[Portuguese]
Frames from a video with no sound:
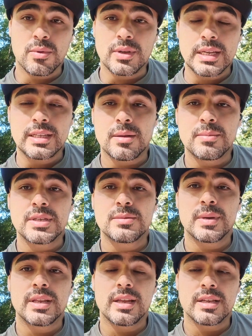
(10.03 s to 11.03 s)
pouquinho da minha
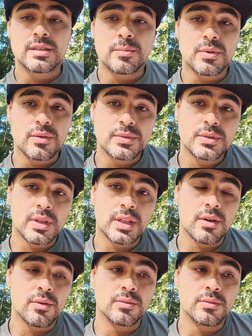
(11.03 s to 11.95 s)
experiência profissional.